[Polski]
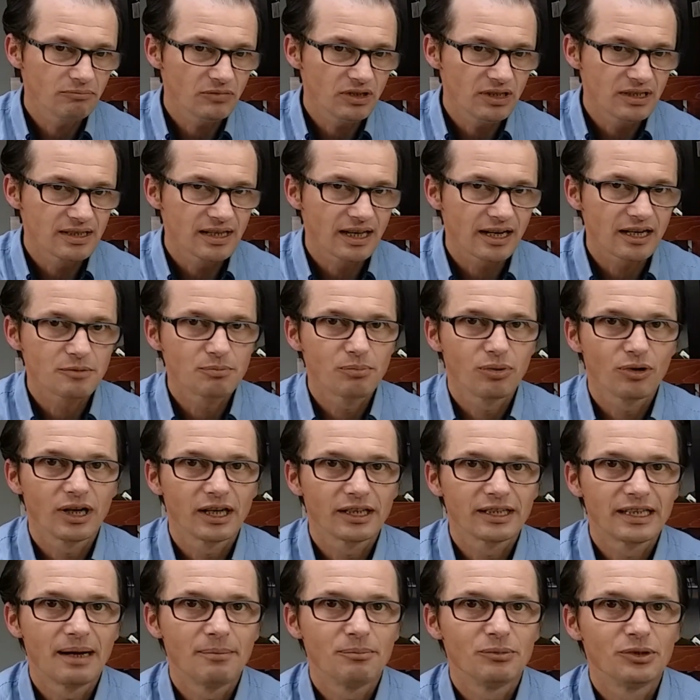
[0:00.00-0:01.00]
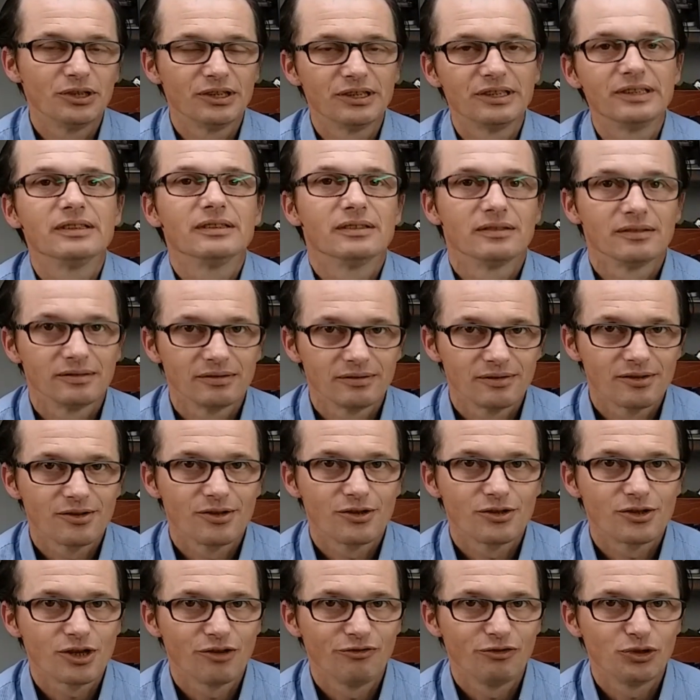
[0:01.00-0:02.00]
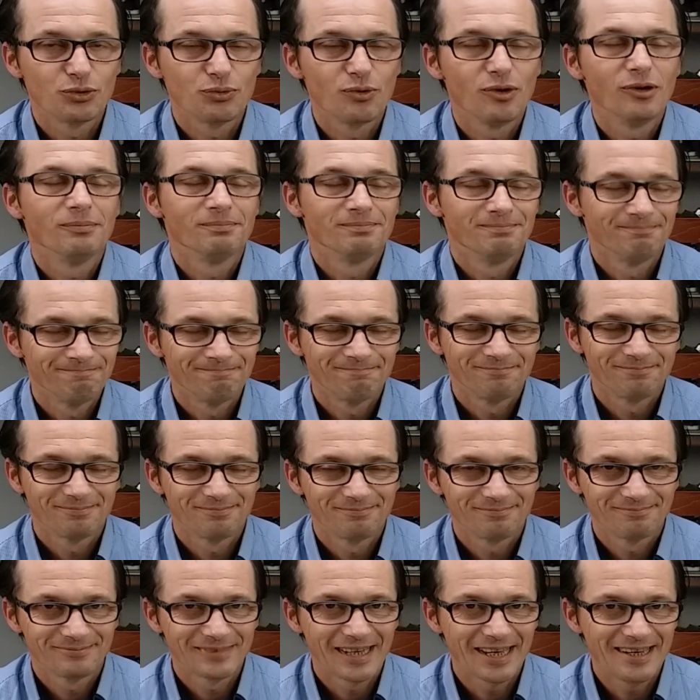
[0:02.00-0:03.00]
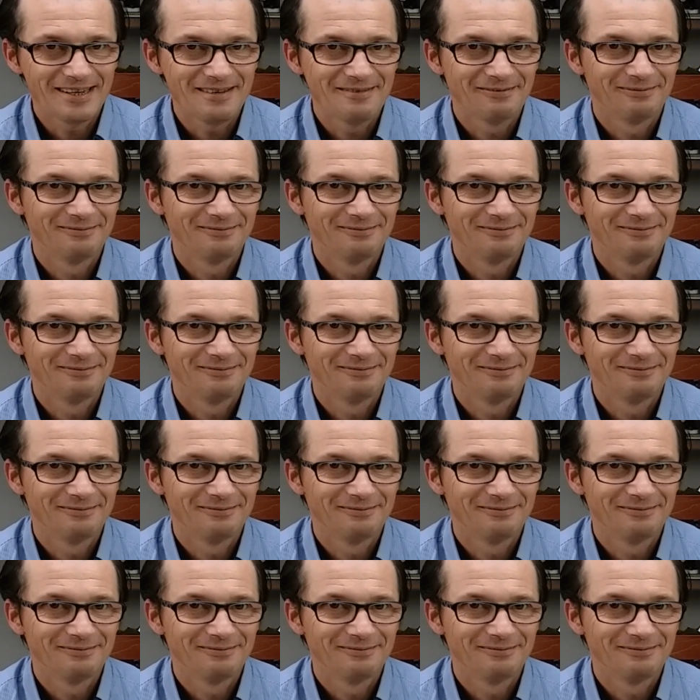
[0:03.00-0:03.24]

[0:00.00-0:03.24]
i zaraz pogadamy, co wyszło. Hej!